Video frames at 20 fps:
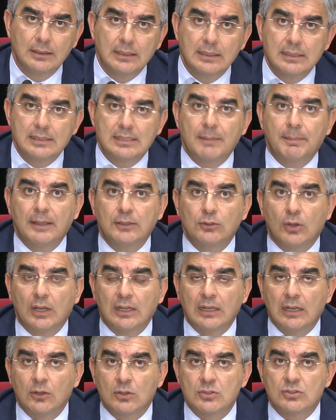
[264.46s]
Sapendo
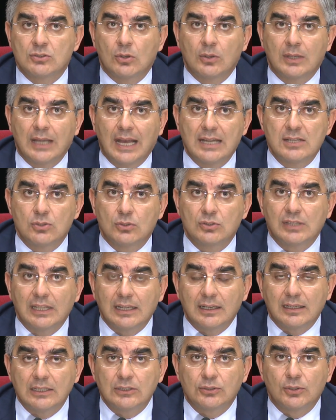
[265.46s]
che nel nostro caso
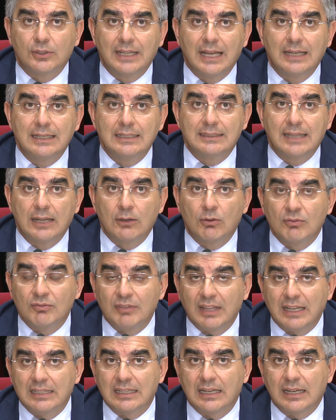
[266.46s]
territorialità non
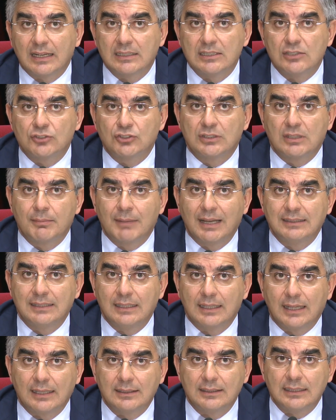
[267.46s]
viene dalla radice
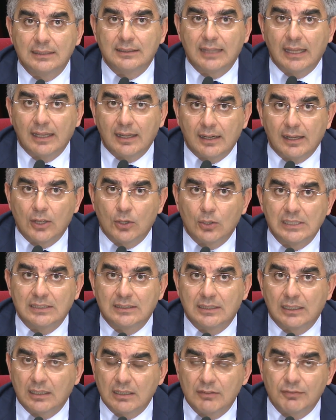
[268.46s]
tematica di terreo
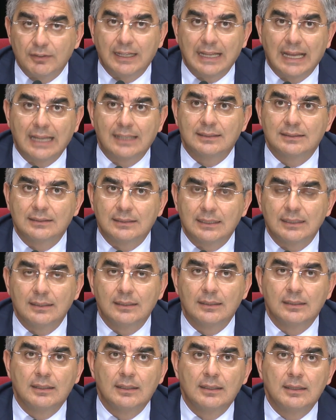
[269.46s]
e
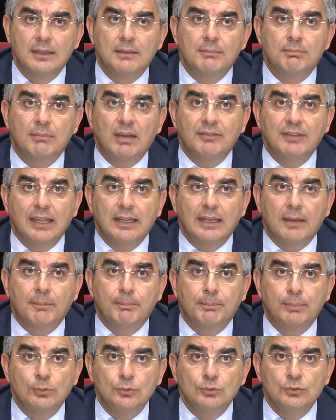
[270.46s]
terrificante, ma viene
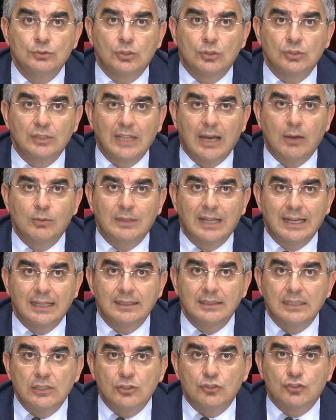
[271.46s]
appunto da una
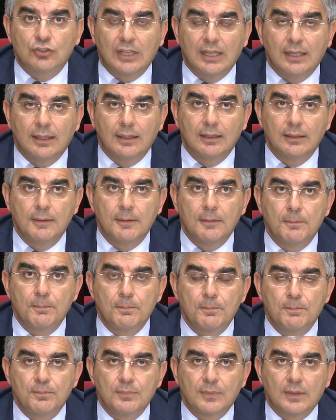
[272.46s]
radice
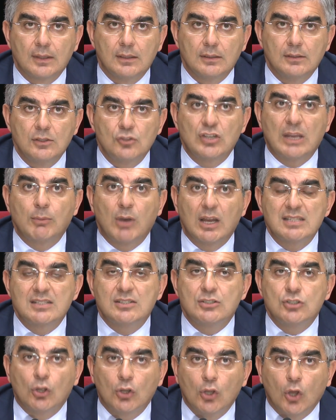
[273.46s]
diciamo
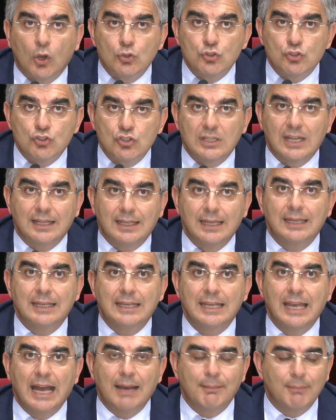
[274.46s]
assiologica che
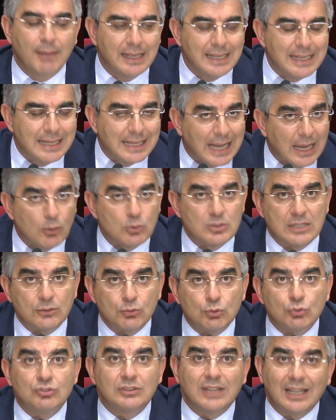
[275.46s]
chiama in causa
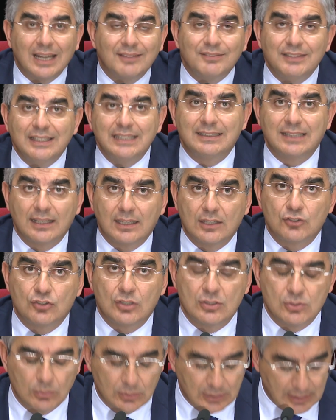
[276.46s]
tutta la vita che
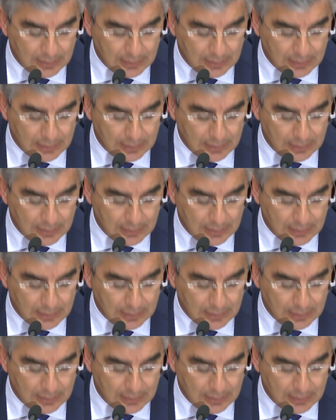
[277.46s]
c'è sul